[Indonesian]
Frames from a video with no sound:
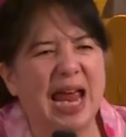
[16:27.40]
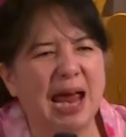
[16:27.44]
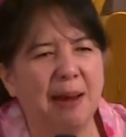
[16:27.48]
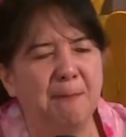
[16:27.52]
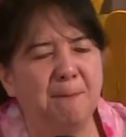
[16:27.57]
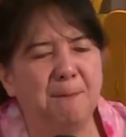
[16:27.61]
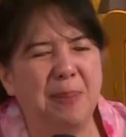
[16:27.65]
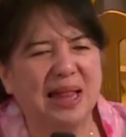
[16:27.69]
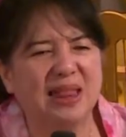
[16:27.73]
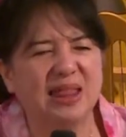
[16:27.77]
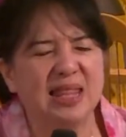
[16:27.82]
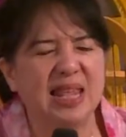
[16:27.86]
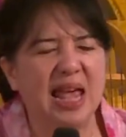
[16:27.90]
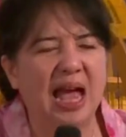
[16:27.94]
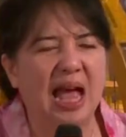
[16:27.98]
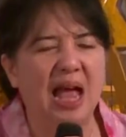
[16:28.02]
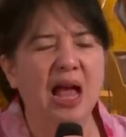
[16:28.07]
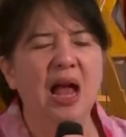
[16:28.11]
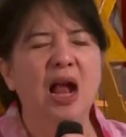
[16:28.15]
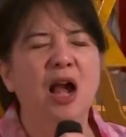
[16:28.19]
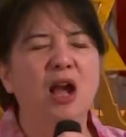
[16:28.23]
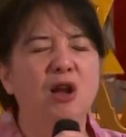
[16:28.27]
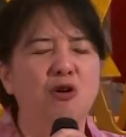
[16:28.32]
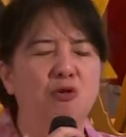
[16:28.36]
hebatnya,
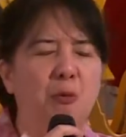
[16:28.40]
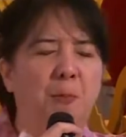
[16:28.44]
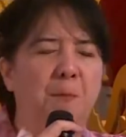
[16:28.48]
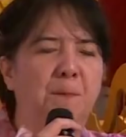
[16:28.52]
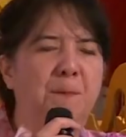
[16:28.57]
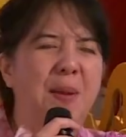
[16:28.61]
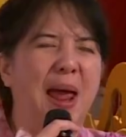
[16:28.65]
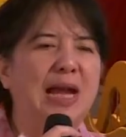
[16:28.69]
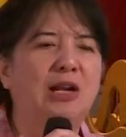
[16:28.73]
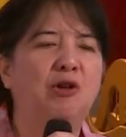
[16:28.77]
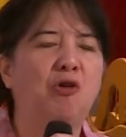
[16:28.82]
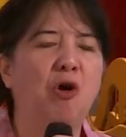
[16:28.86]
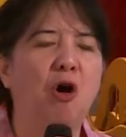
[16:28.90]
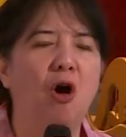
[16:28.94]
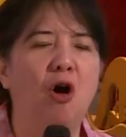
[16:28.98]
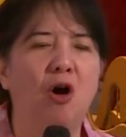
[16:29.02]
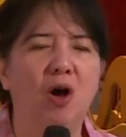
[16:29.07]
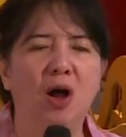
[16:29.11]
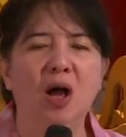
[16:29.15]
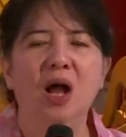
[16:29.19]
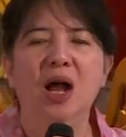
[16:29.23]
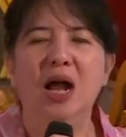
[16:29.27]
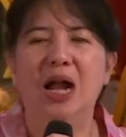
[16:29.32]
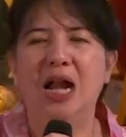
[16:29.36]
lu beko,
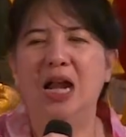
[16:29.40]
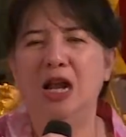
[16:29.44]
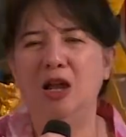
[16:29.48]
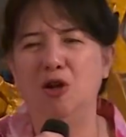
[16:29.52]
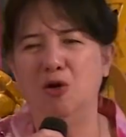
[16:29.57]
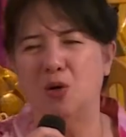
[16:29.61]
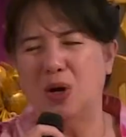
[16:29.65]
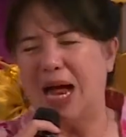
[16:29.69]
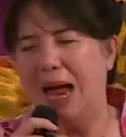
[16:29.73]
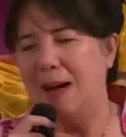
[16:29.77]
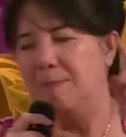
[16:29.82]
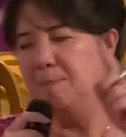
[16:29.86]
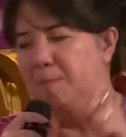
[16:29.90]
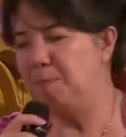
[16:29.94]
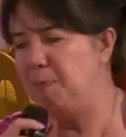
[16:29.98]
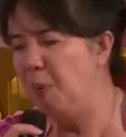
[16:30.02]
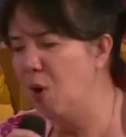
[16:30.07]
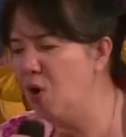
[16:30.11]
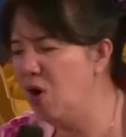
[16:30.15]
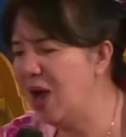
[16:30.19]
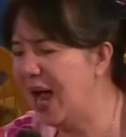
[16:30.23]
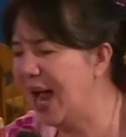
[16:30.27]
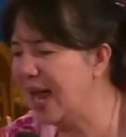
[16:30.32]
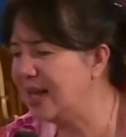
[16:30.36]
lu
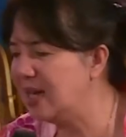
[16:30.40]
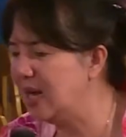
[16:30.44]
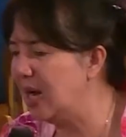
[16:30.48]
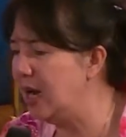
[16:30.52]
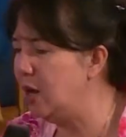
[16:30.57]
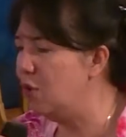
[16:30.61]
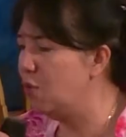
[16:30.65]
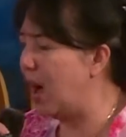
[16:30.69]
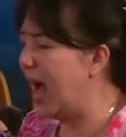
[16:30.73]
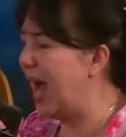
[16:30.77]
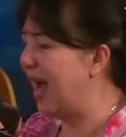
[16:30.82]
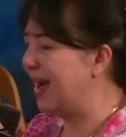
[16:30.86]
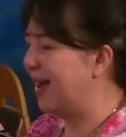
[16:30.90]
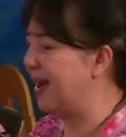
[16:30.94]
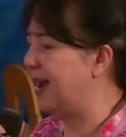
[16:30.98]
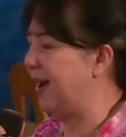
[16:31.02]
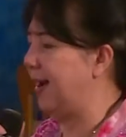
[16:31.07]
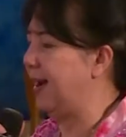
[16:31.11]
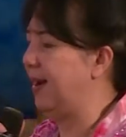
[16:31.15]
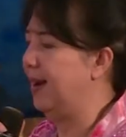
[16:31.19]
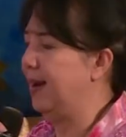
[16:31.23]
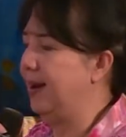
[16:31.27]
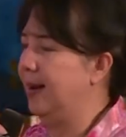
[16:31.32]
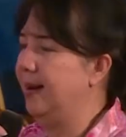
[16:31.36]
kampungan, lu
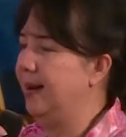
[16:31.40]
aneh.